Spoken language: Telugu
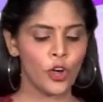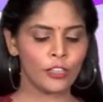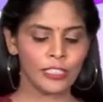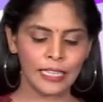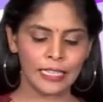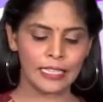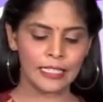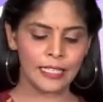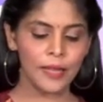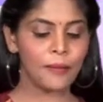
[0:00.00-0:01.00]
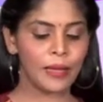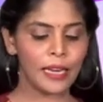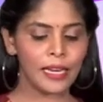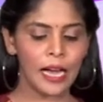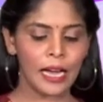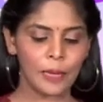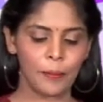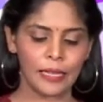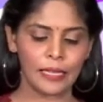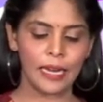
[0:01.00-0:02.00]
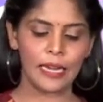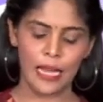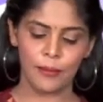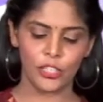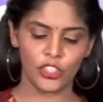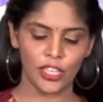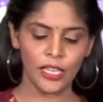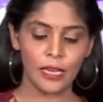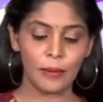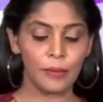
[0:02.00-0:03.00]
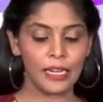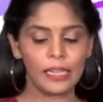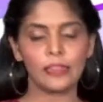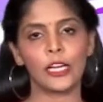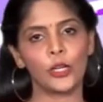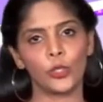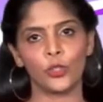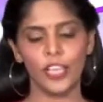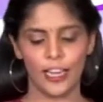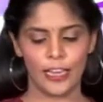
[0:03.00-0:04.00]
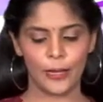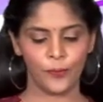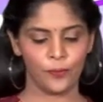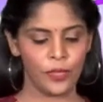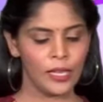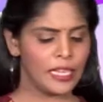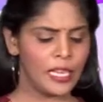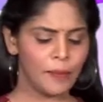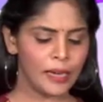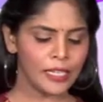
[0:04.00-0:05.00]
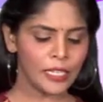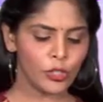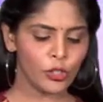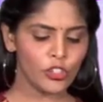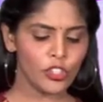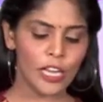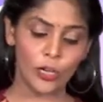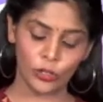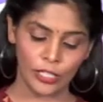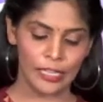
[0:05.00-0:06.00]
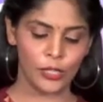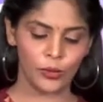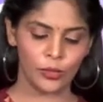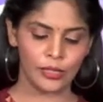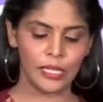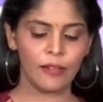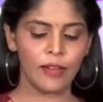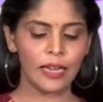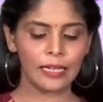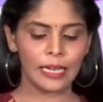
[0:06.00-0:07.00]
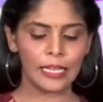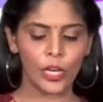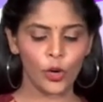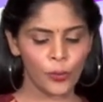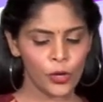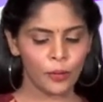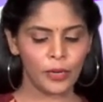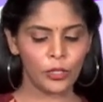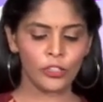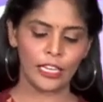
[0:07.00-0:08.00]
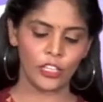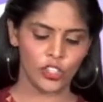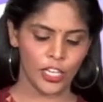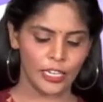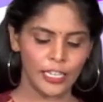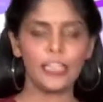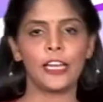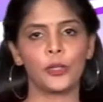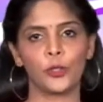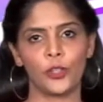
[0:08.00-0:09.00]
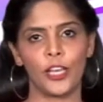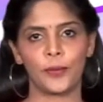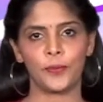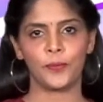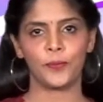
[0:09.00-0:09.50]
డాక్టర్ని కలిస్తే మెరీనా అనే పరికరాన్ని అమర్చితే బ్లీడింగ్ తగ్గుతుంది అన్నారు ఈ పరికరం గురించి నాకు తెలియదు దీనివల్ల కలిగే ఉపయోగం ఏంటో తెలియచేయండి అని అడుగుతున్నారు